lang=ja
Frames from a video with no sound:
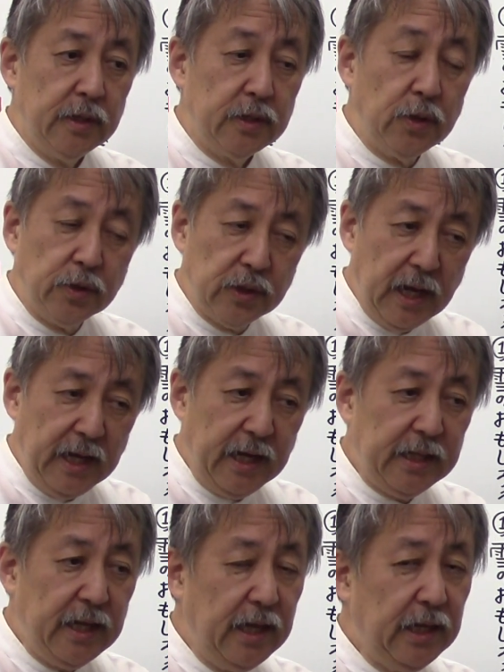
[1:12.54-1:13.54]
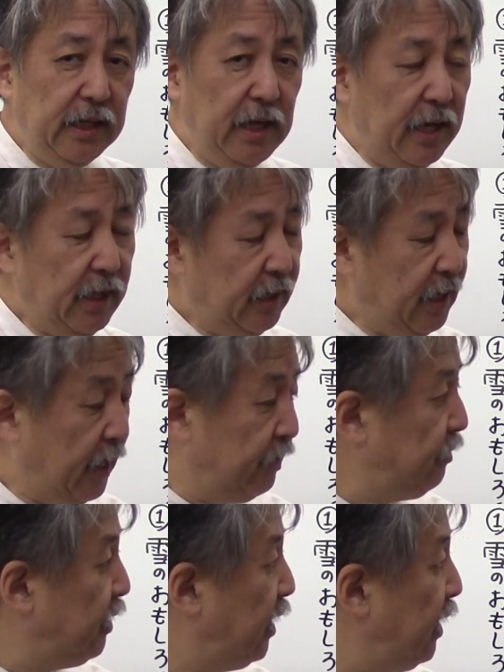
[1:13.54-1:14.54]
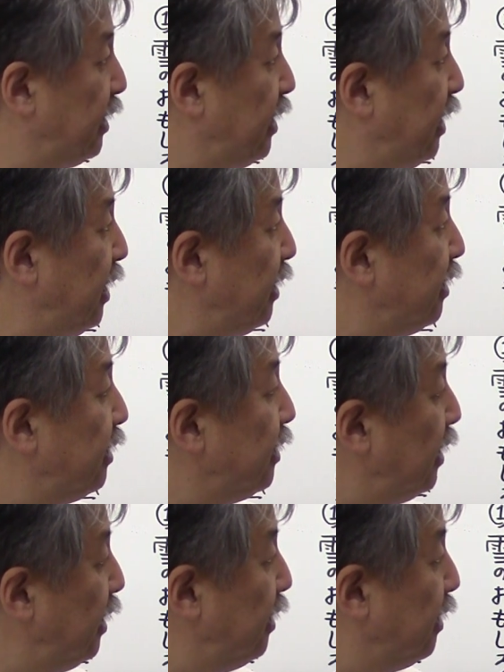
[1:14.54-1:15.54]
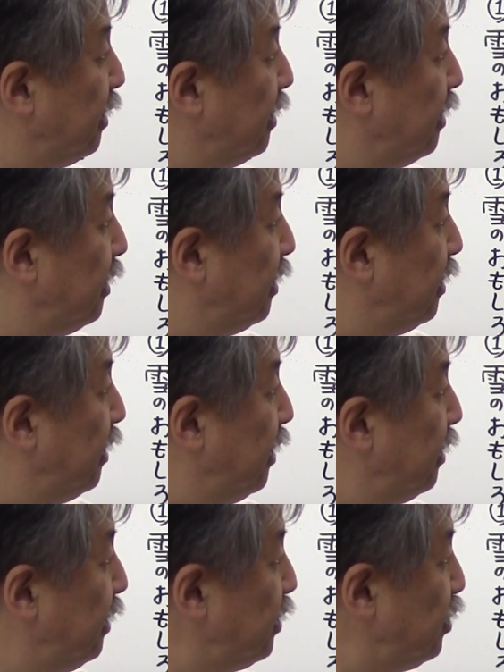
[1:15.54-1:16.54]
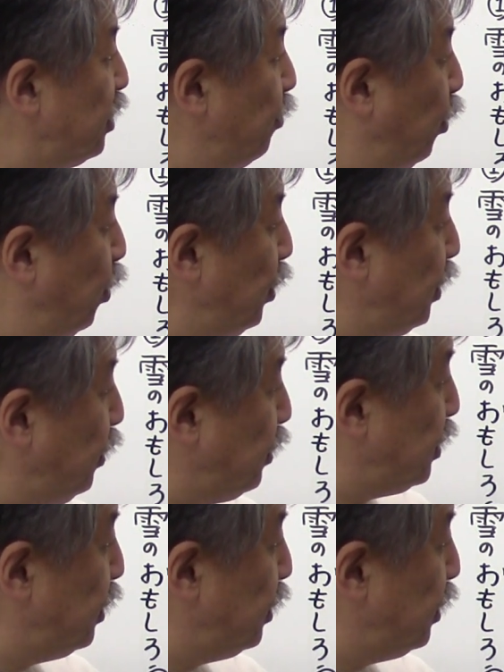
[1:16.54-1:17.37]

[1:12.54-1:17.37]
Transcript: そうタラタリタリタルタレタレ。でそしてもう一